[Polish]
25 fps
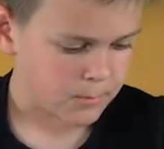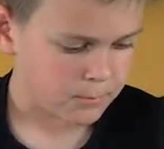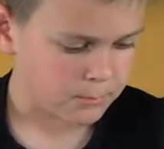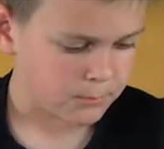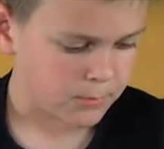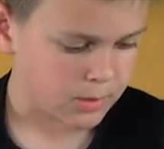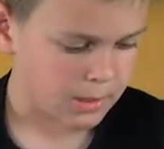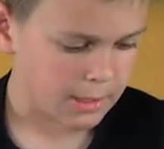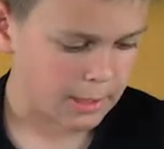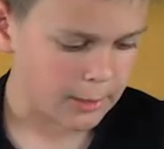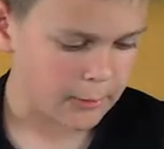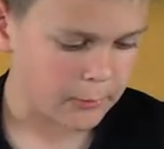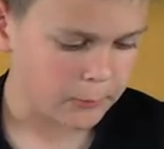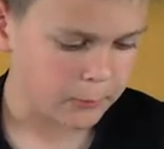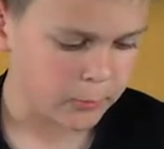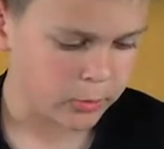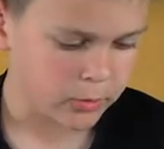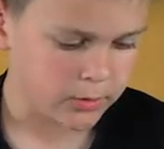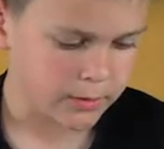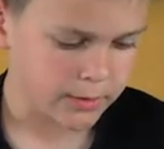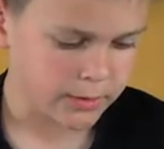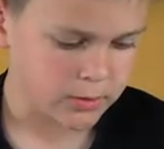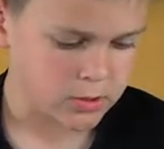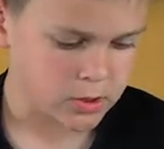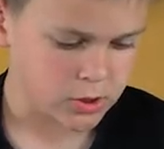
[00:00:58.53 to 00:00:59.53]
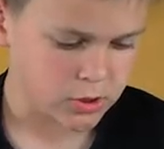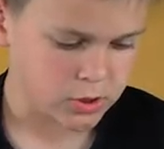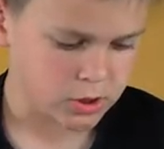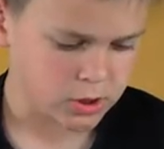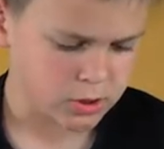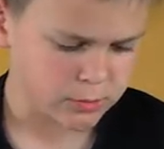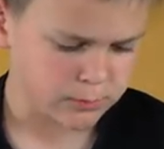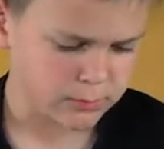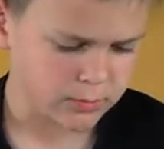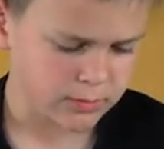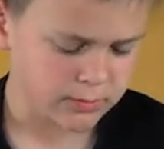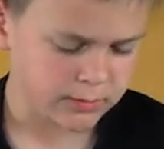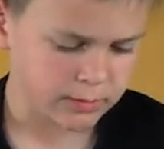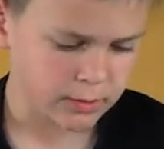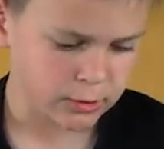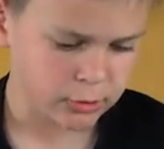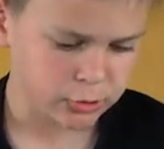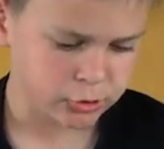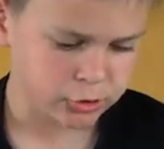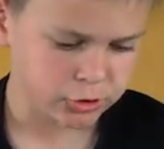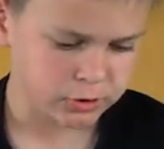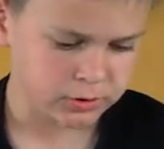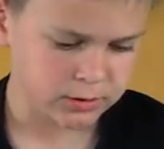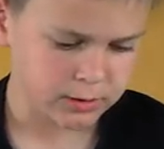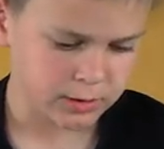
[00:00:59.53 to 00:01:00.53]
Mijałem kolejne rzeźby
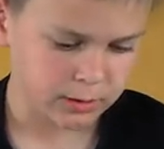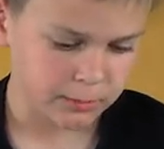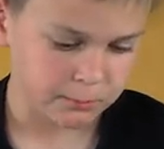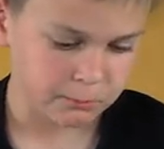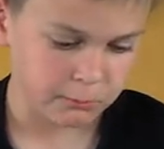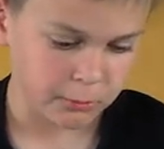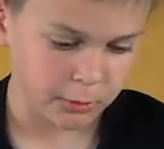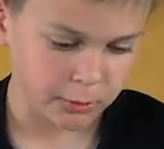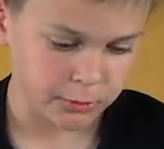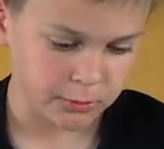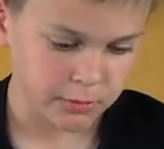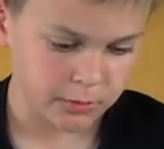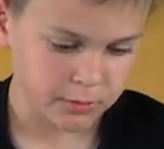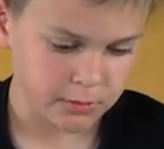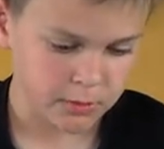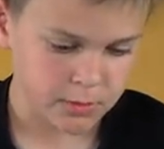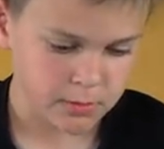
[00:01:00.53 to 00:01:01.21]
starożytnych bogi.